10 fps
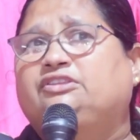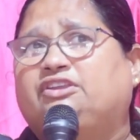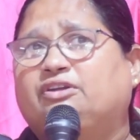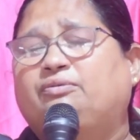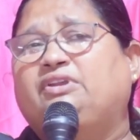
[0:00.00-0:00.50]

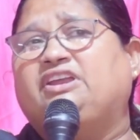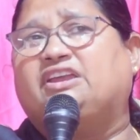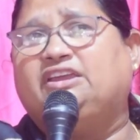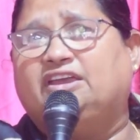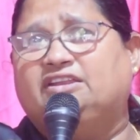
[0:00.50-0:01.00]
దేవుడు
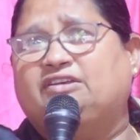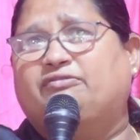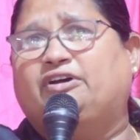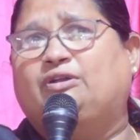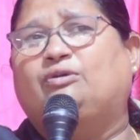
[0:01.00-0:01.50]
నీకు ఏది
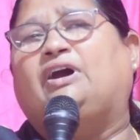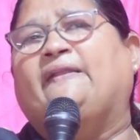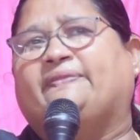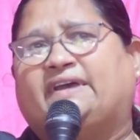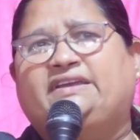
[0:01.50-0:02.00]
ఇవ్వాలో
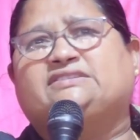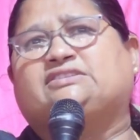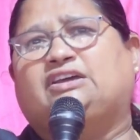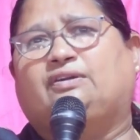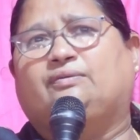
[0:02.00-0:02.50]
అంతా
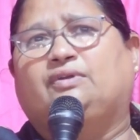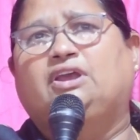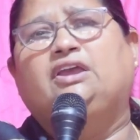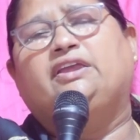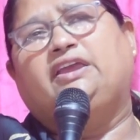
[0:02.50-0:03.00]
ఇస్తాడు
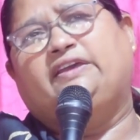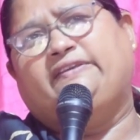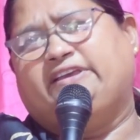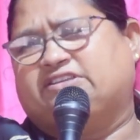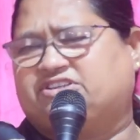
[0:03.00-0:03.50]

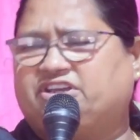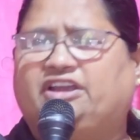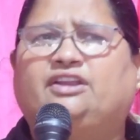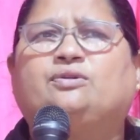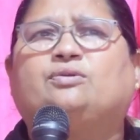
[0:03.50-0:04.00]
ఏది
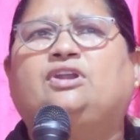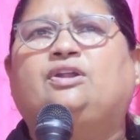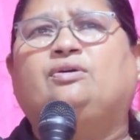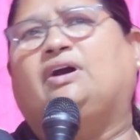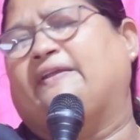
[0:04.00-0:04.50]

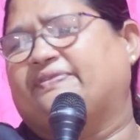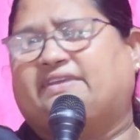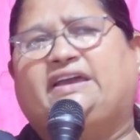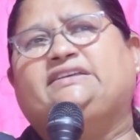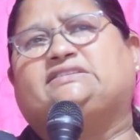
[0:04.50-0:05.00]
ఇచ్చేయాలనుకున్నాడో
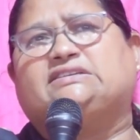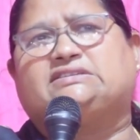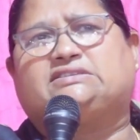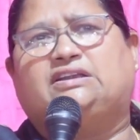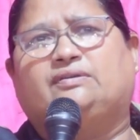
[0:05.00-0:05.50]
అంతా
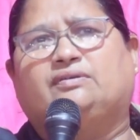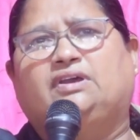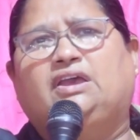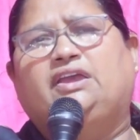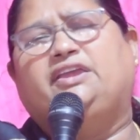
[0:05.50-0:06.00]
ఇచ్చేస్తాడు
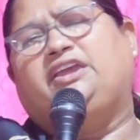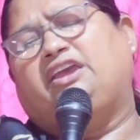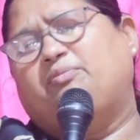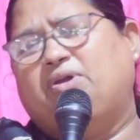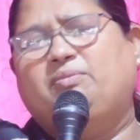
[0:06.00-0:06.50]

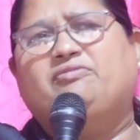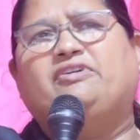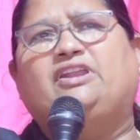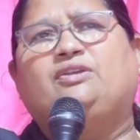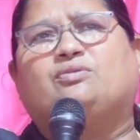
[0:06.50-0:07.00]
ఏమేమి
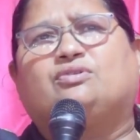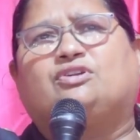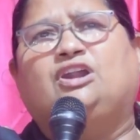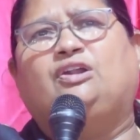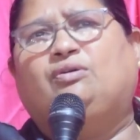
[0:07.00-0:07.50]

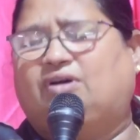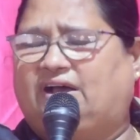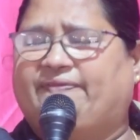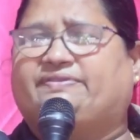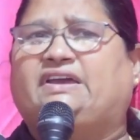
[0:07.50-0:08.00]
ఇవ్వాలనుకుంటున్నాడో
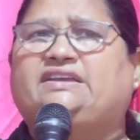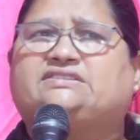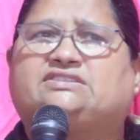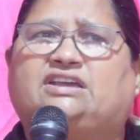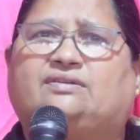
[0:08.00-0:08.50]
అంతా
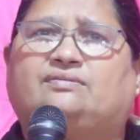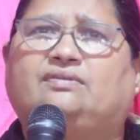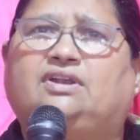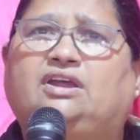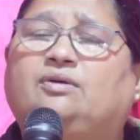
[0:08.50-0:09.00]
ఇస్తాడు
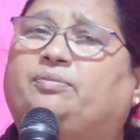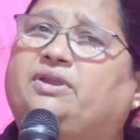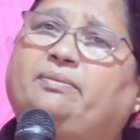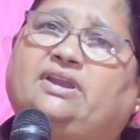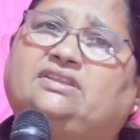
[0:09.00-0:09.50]

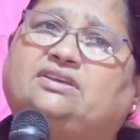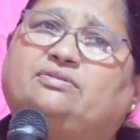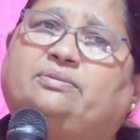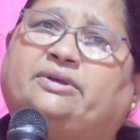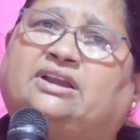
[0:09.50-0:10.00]
ప్రేమైన
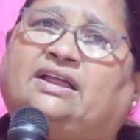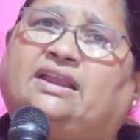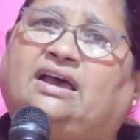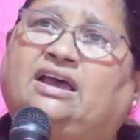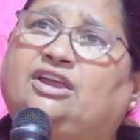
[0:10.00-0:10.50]
దేవుని
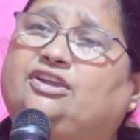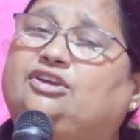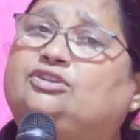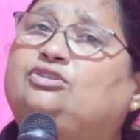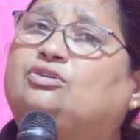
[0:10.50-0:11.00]
బిడ్డలారా
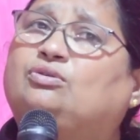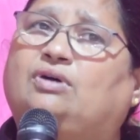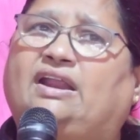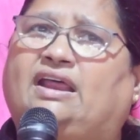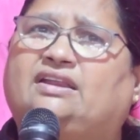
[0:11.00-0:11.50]
ఎందుకు
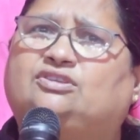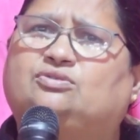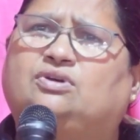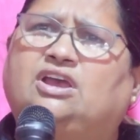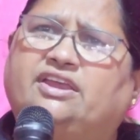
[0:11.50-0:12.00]
అని అనద్దు
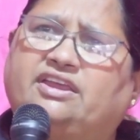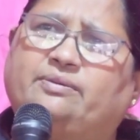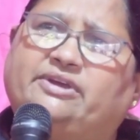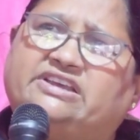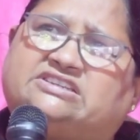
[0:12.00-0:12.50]

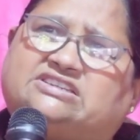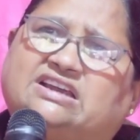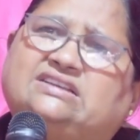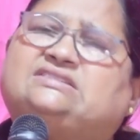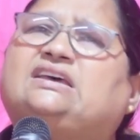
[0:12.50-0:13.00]
ఈమె
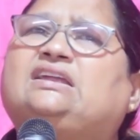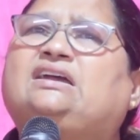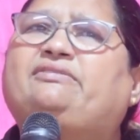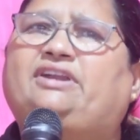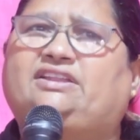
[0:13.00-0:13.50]

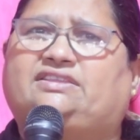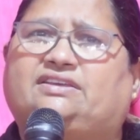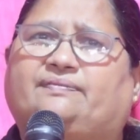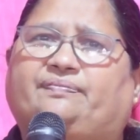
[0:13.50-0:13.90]
ఇష్టానుసారంగా వెళ్ళింది